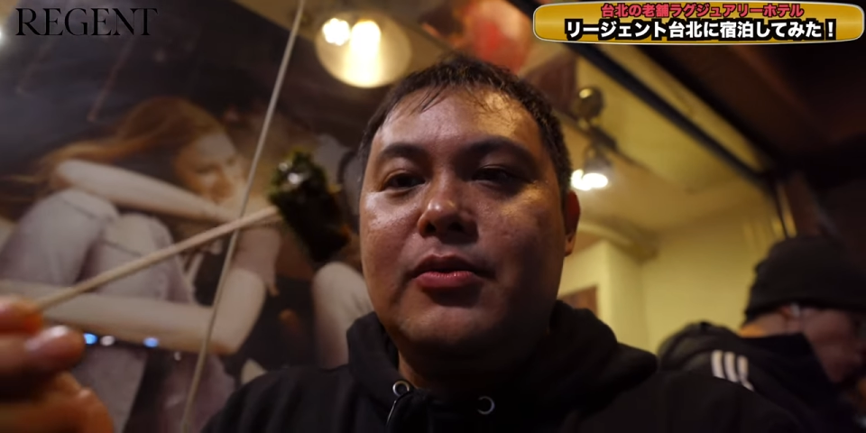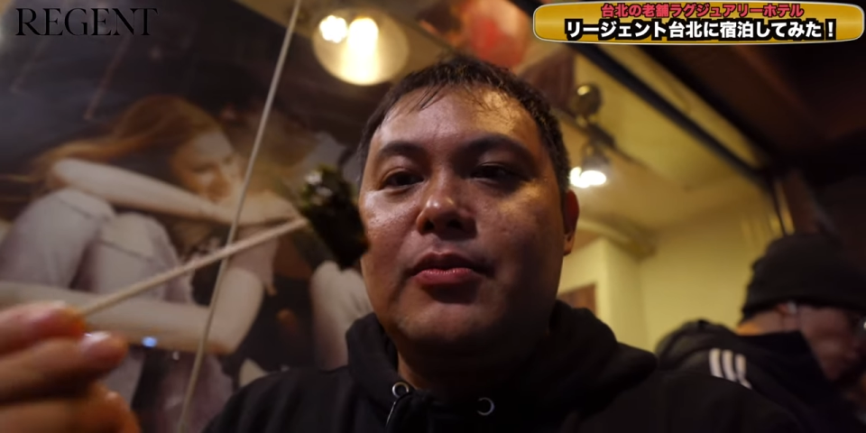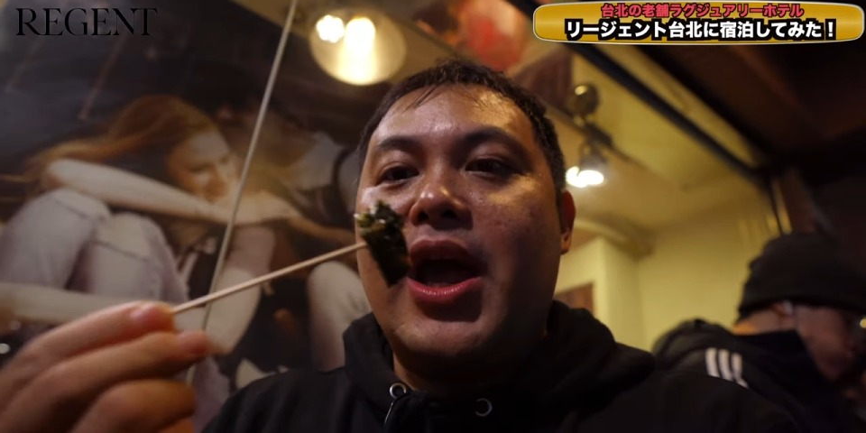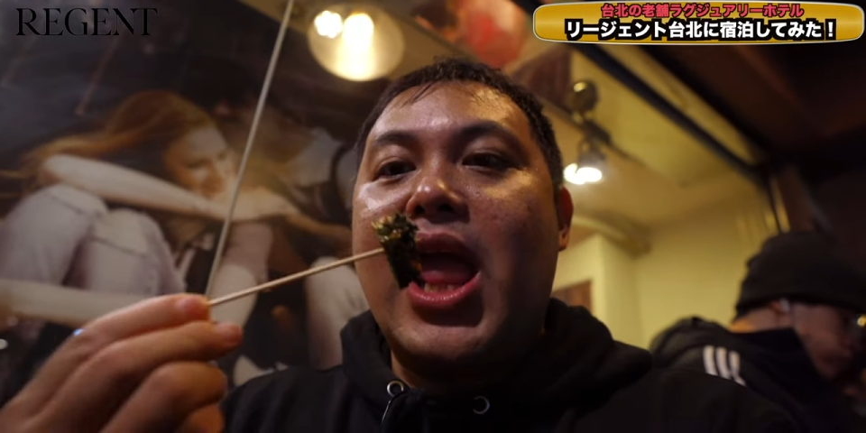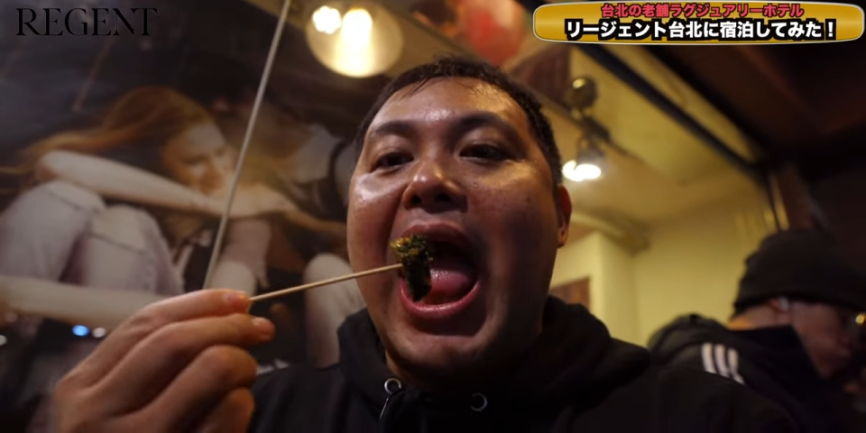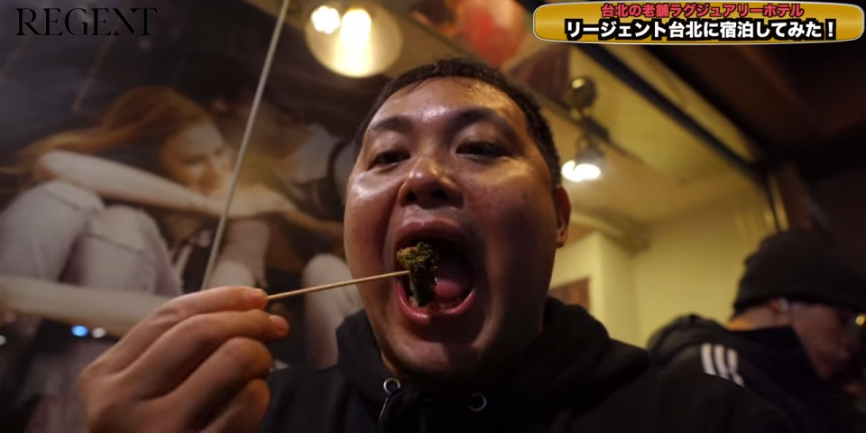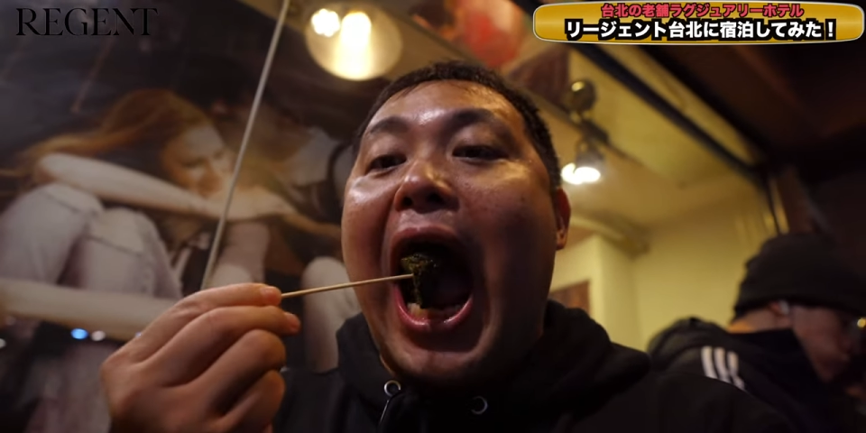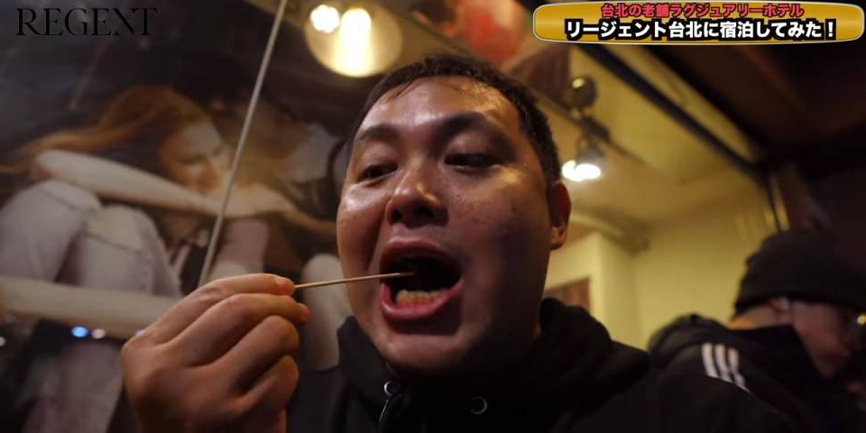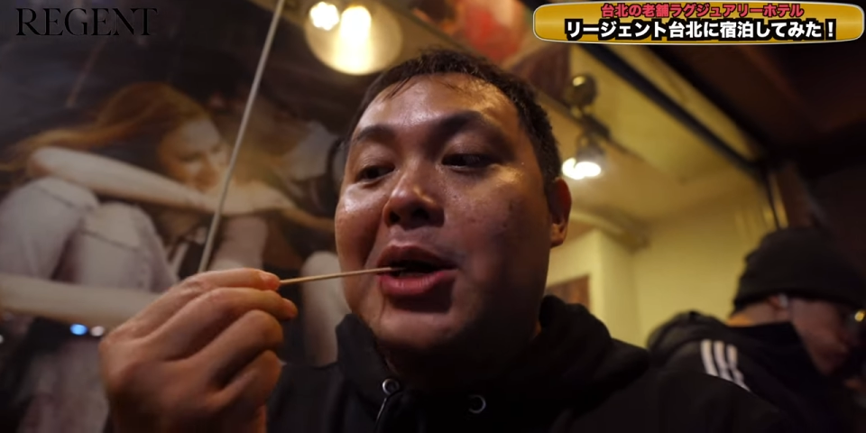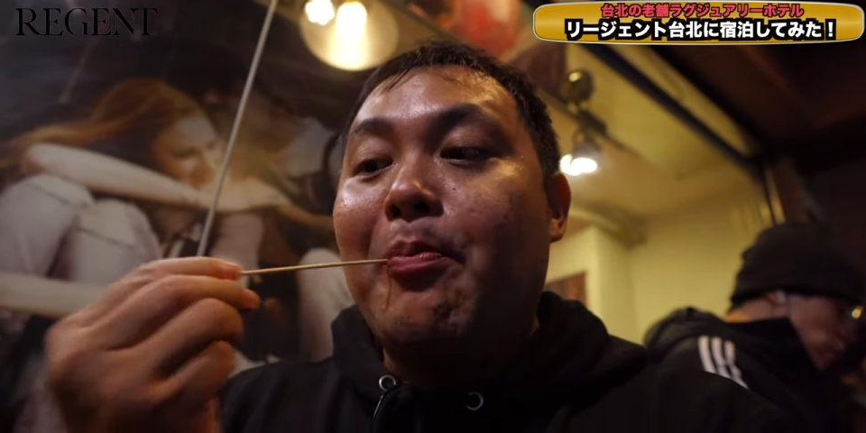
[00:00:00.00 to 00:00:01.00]
まいセイ
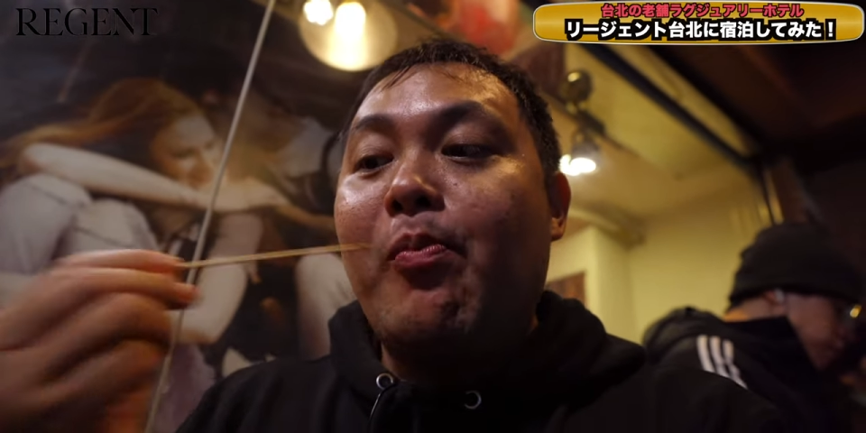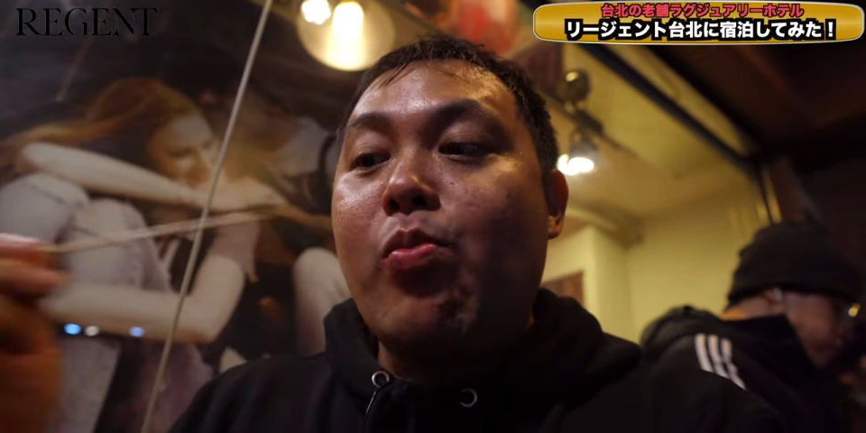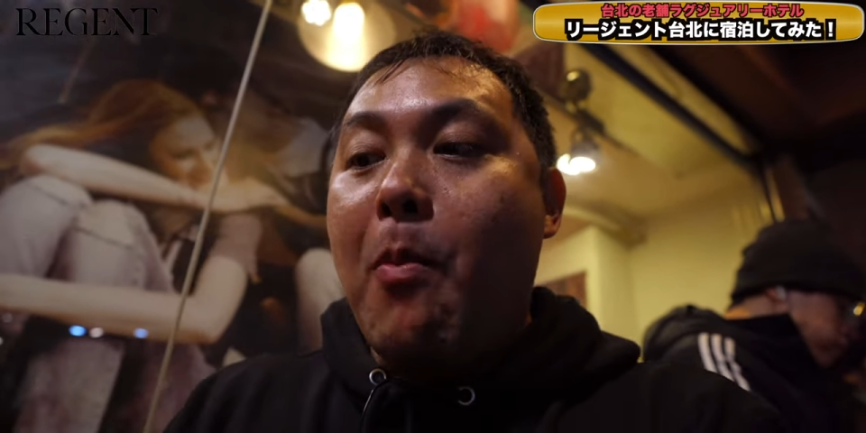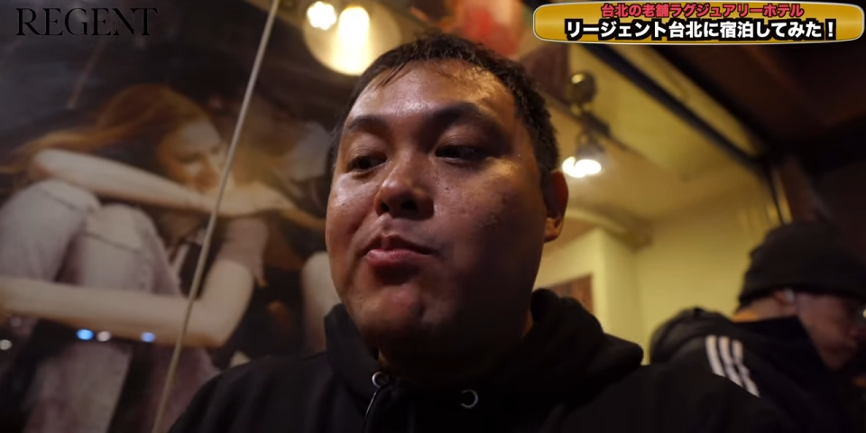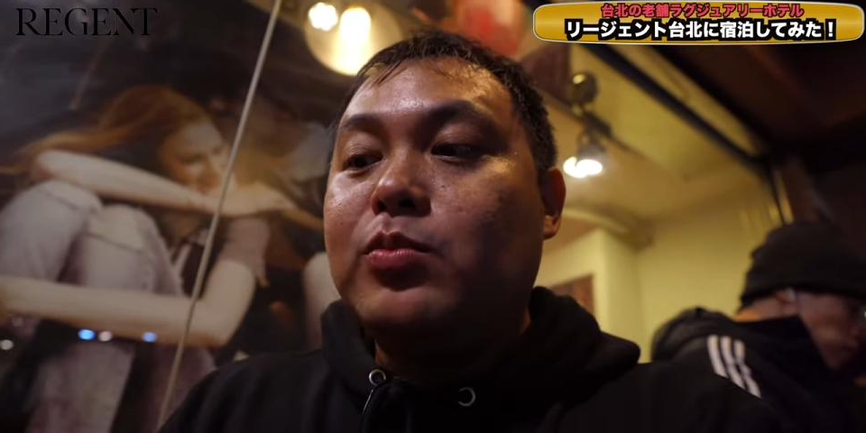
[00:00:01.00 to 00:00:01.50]
コも食べた